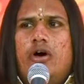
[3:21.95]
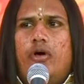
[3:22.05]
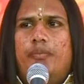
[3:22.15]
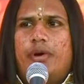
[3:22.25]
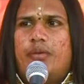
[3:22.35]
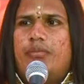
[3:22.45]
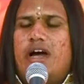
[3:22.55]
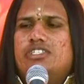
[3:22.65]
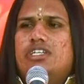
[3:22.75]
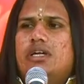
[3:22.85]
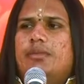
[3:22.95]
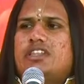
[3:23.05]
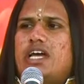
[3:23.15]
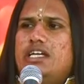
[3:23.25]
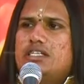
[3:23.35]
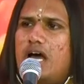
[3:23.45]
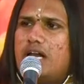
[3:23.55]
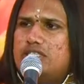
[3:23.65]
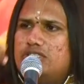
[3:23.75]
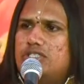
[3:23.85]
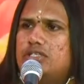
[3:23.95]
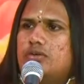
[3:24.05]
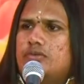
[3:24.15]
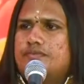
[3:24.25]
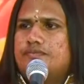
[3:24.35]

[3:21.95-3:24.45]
और ब्रह्मा जी ने बताई नारद जी को